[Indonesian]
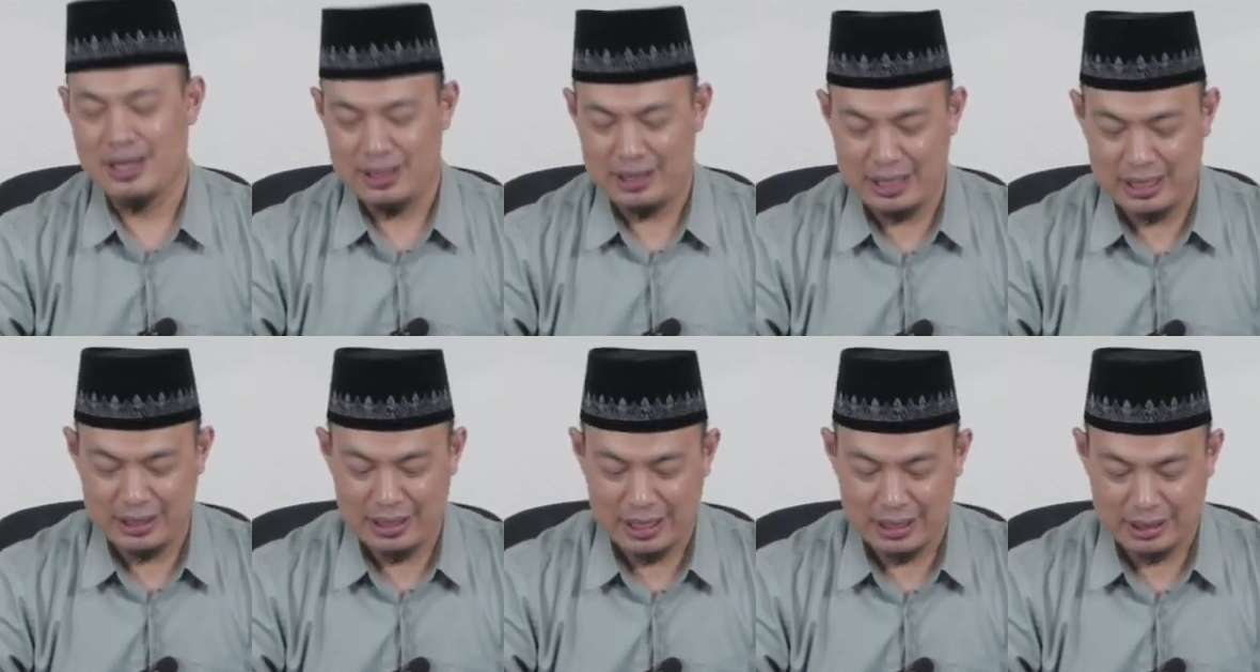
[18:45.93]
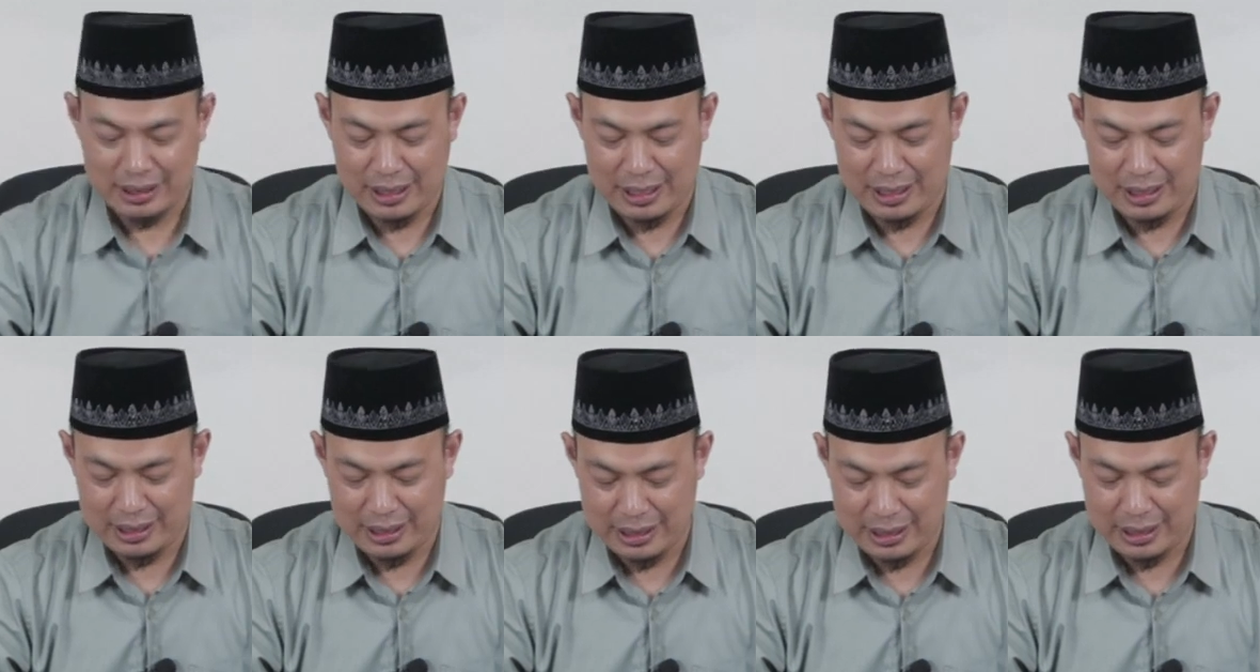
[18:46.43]
Dan yang
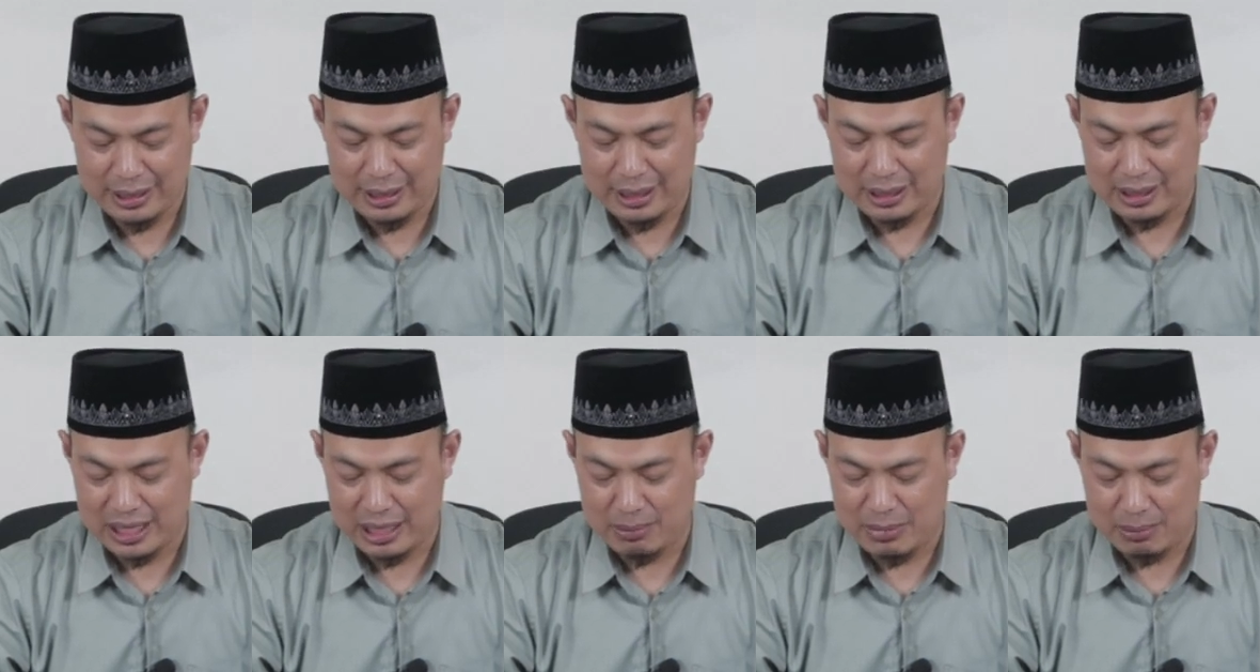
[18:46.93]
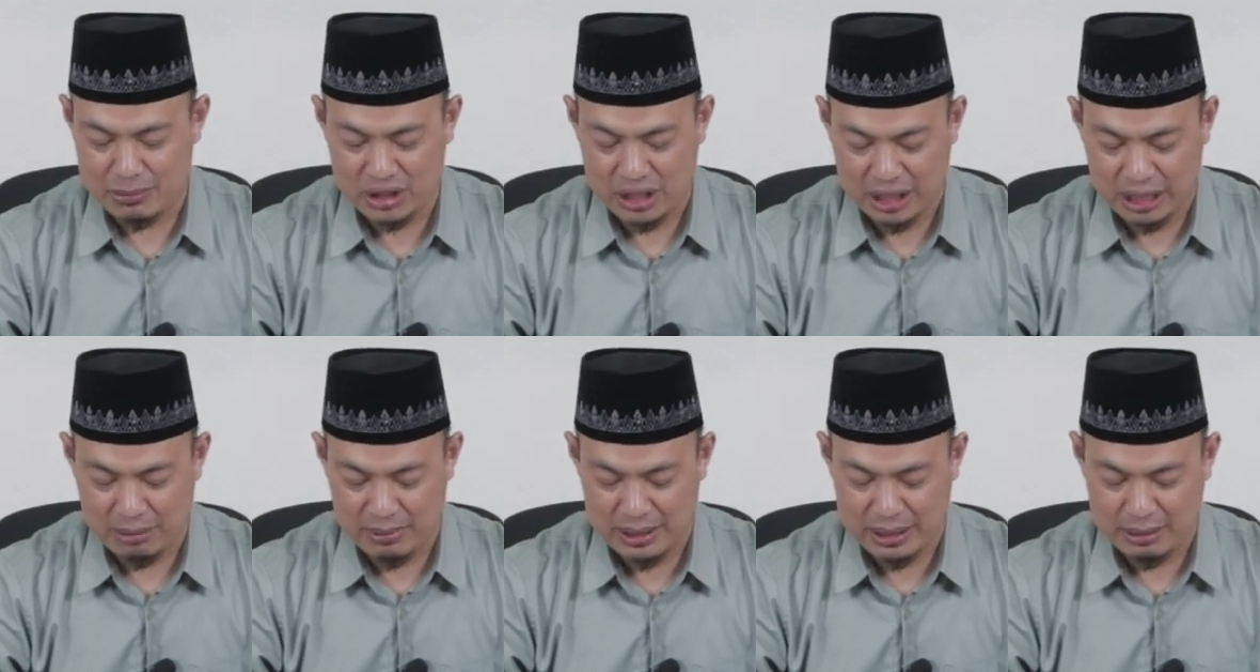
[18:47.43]
terakhir kata Imam
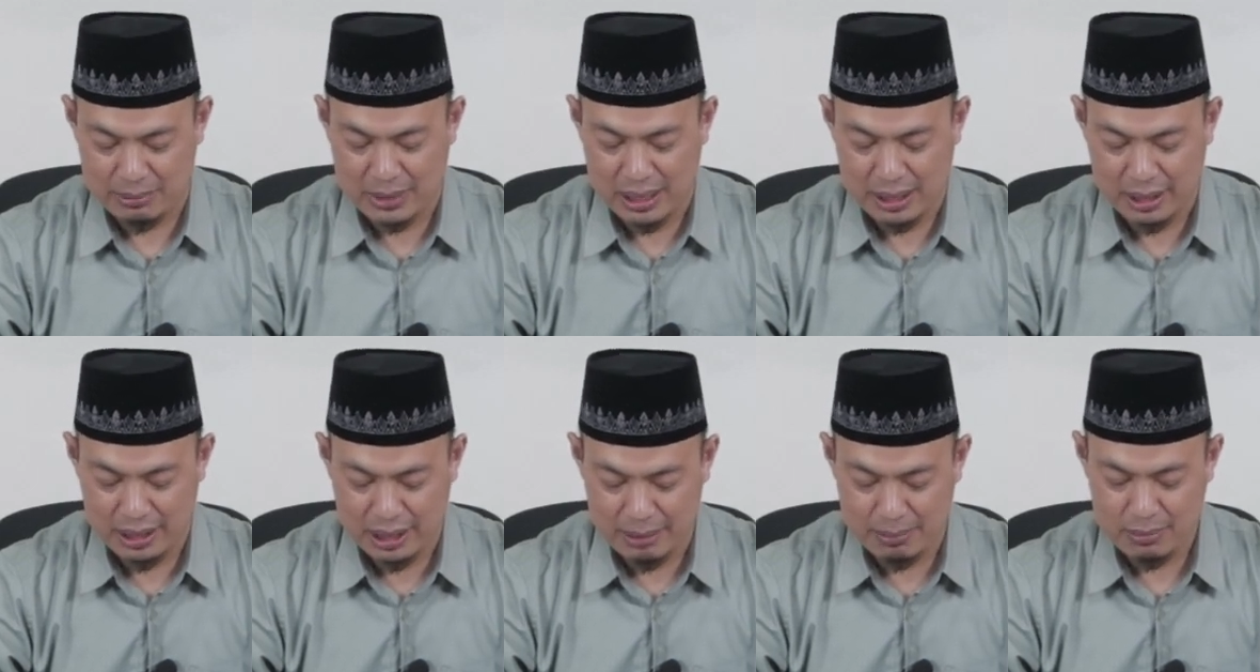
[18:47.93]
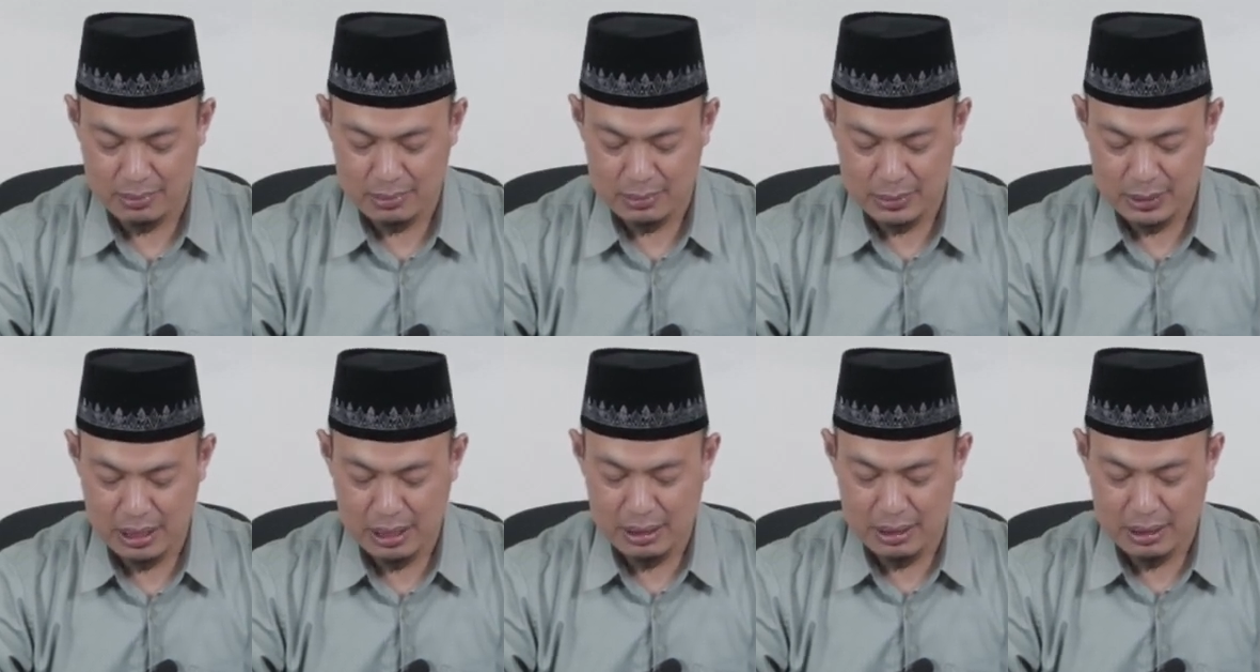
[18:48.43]
Syakib bin Ibrahim,